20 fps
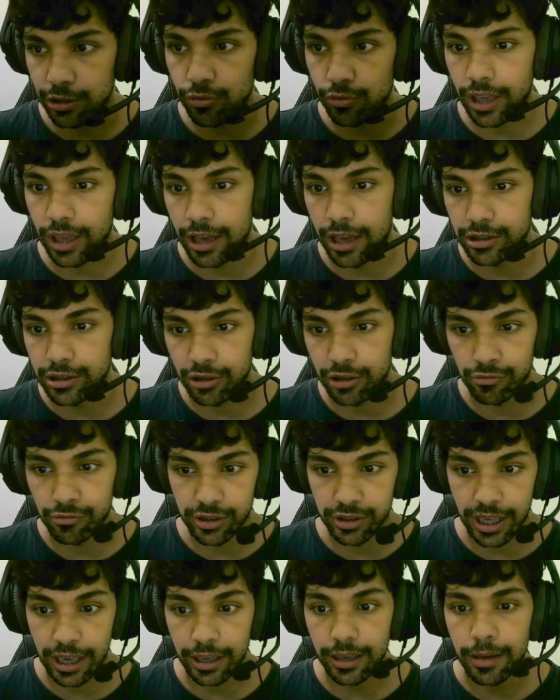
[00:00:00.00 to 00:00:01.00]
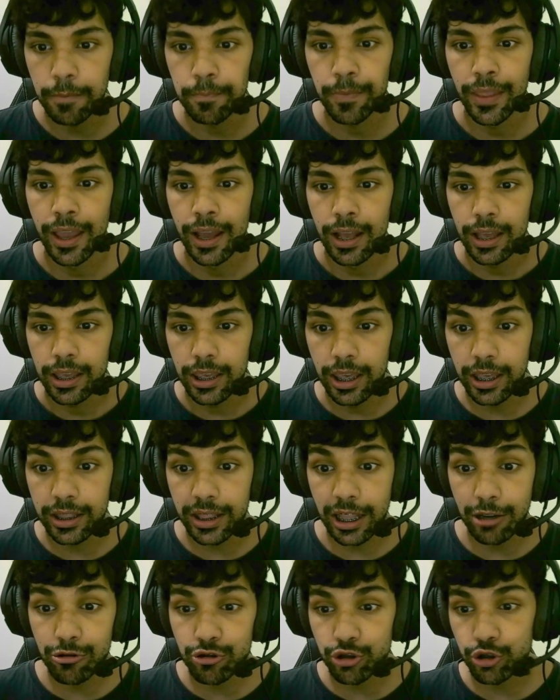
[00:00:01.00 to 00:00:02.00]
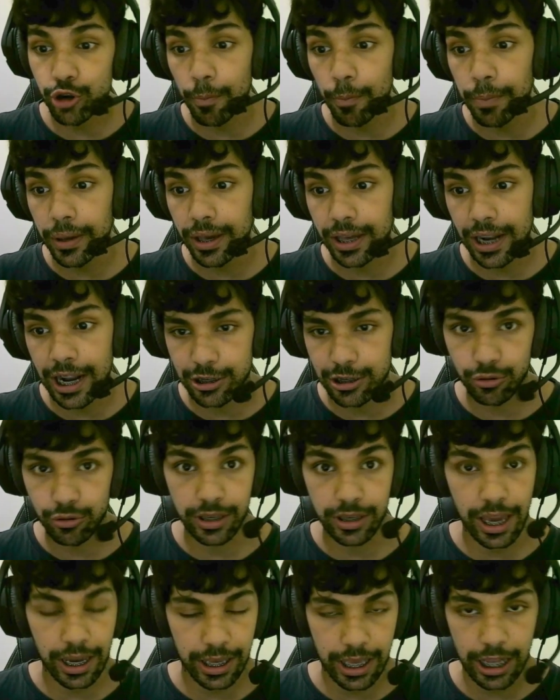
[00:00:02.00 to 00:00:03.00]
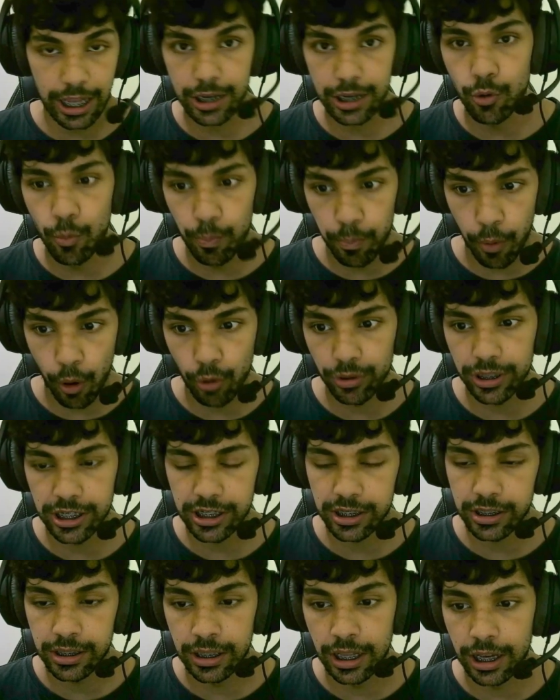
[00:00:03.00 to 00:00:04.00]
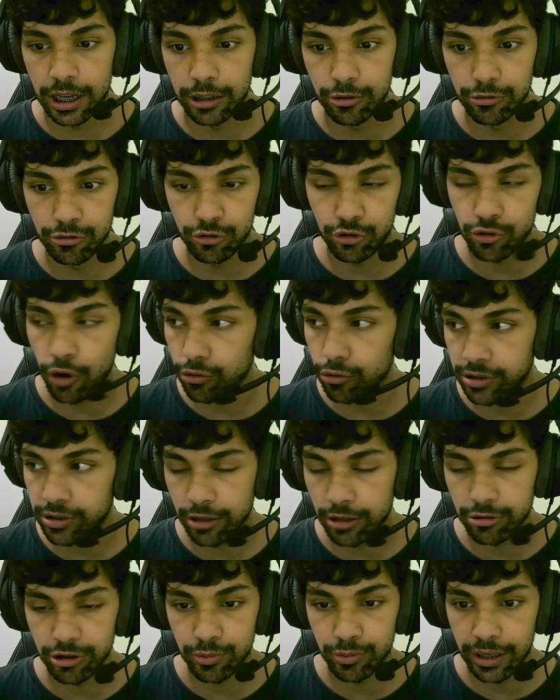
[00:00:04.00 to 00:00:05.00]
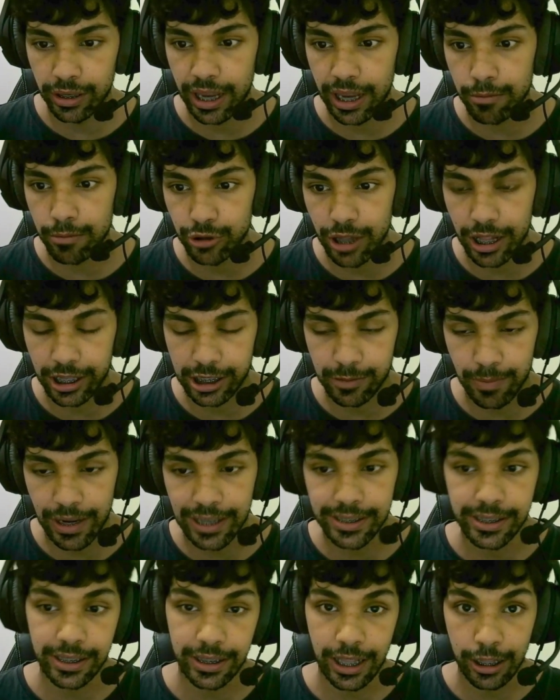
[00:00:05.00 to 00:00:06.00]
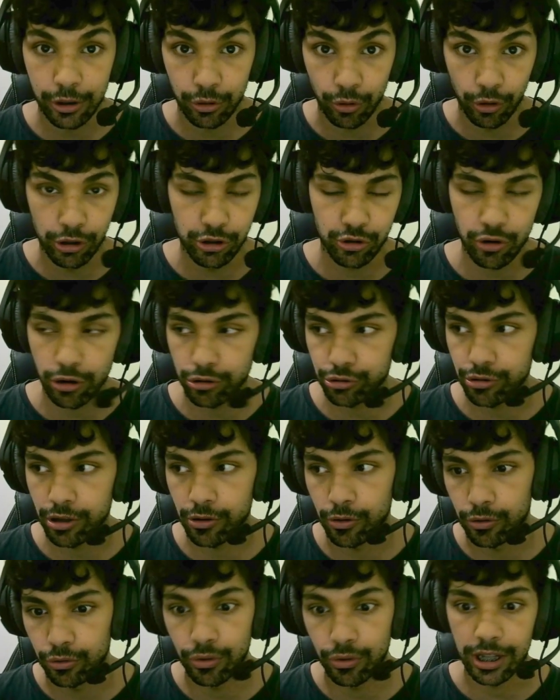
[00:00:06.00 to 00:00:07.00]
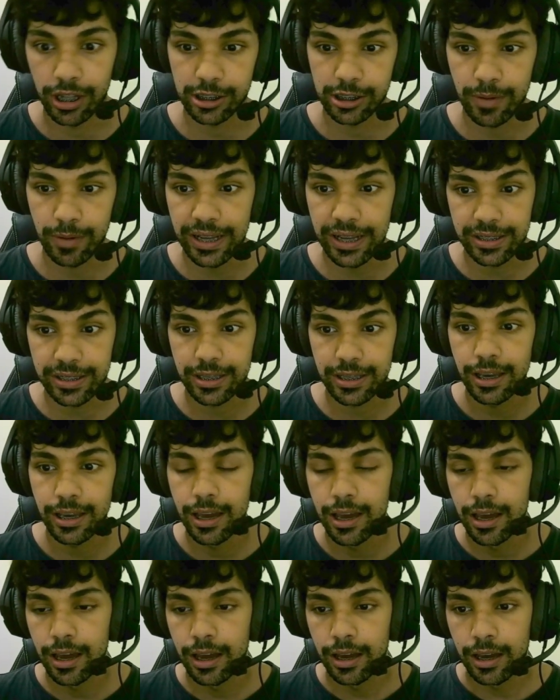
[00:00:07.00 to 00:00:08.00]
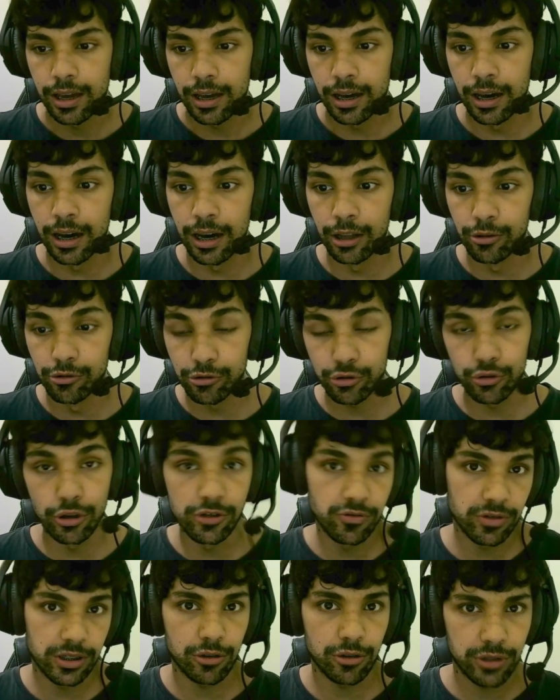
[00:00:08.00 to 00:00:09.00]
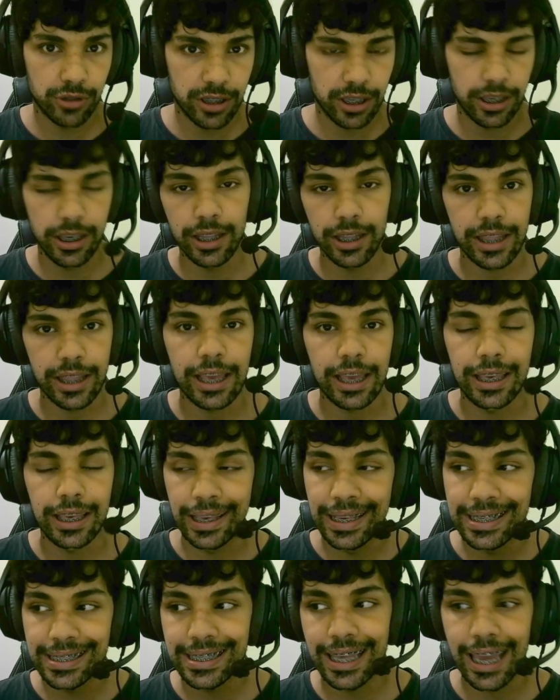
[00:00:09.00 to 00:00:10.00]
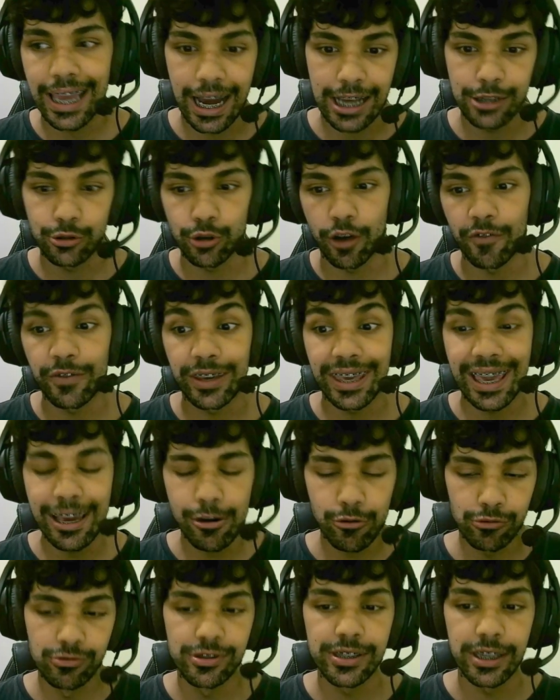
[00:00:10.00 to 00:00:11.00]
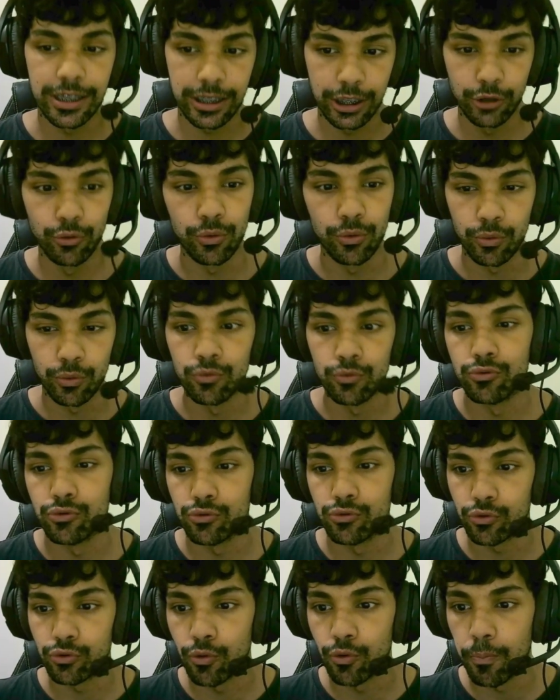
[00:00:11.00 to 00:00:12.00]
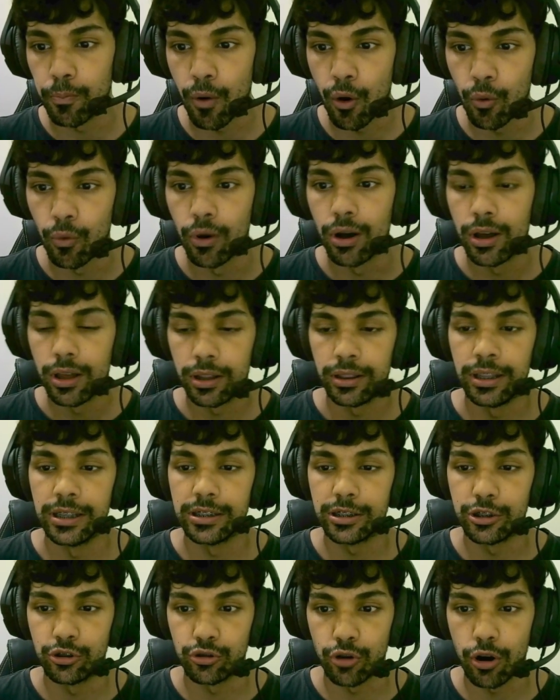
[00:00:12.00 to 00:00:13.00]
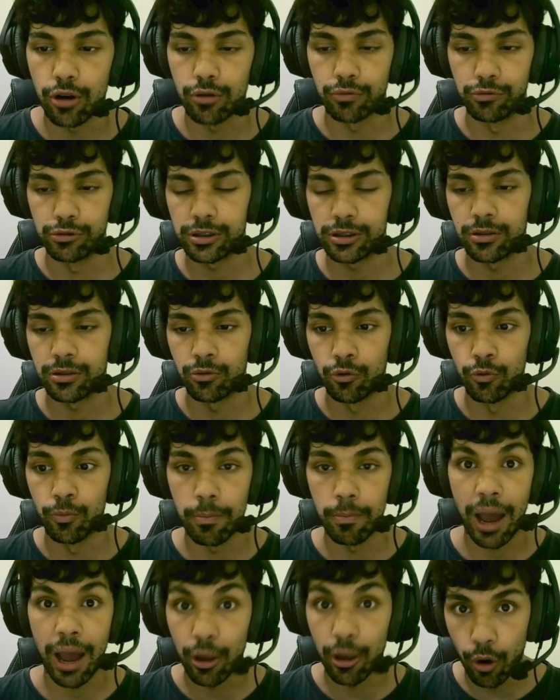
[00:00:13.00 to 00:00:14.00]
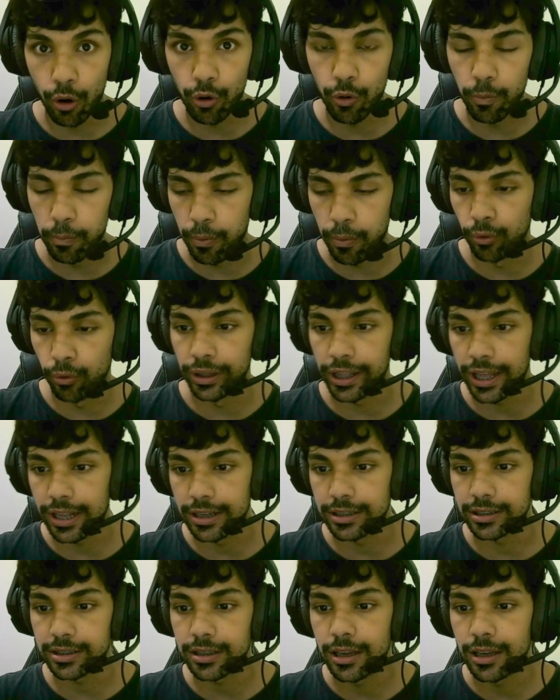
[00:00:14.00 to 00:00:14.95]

que aí você consegue. E tem o Shop Crédito, que é aquele cupom das, da, dos jogos, né? Dos minigames do AliExpress, que tem dois jogos né, do AliExpress. Uh, nos dois você conseguia até 15 reais off. Quem conseguiu o cupom nesses jogos, o maior cupom neles,